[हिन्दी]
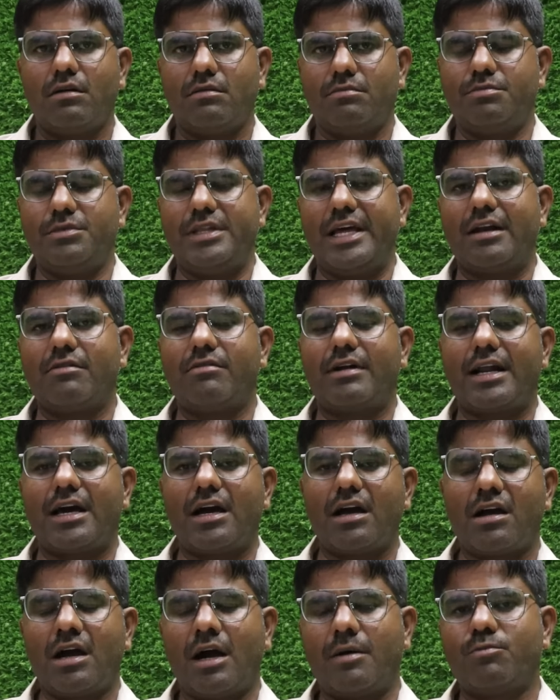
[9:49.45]

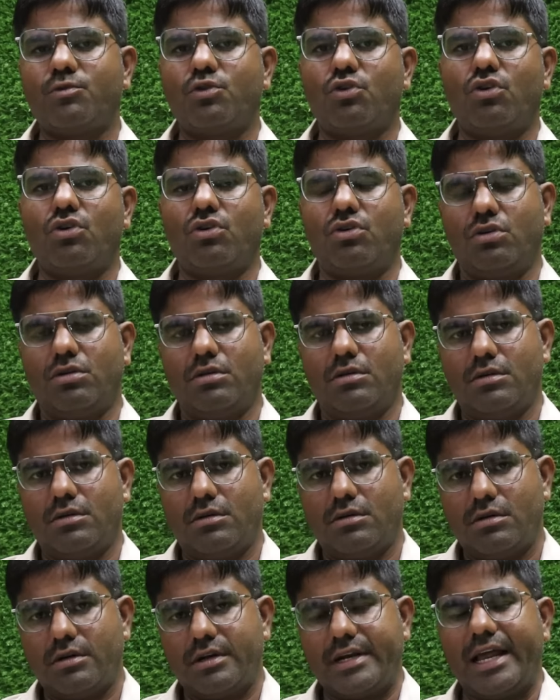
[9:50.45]
देलवाड़ा खमनौर
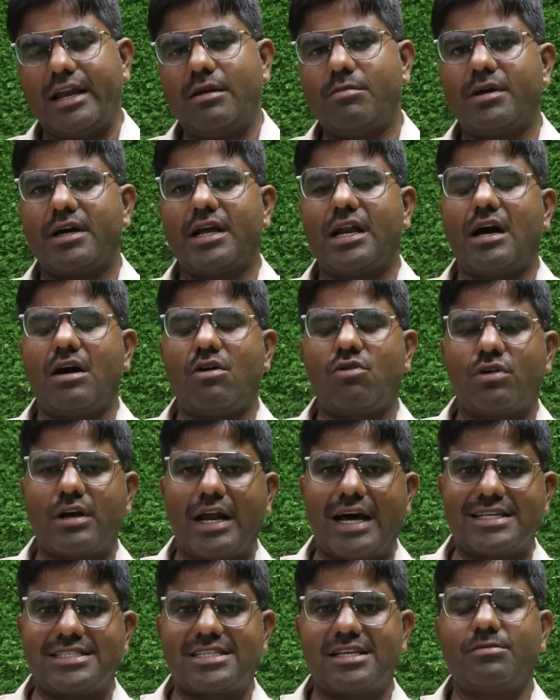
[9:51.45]
रेलमंगरा और
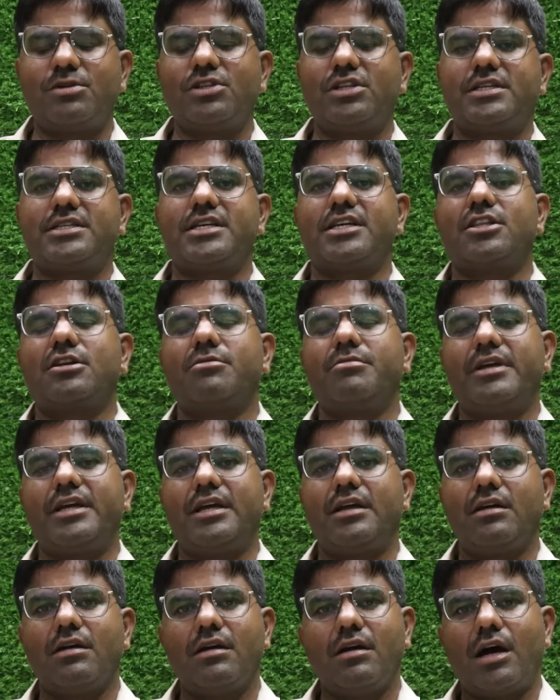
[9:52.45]
राजसमंद क्षेत्र
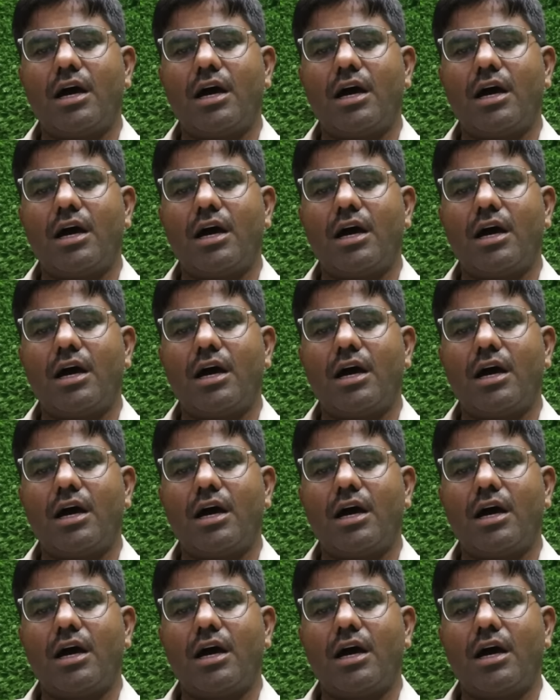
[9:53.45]
में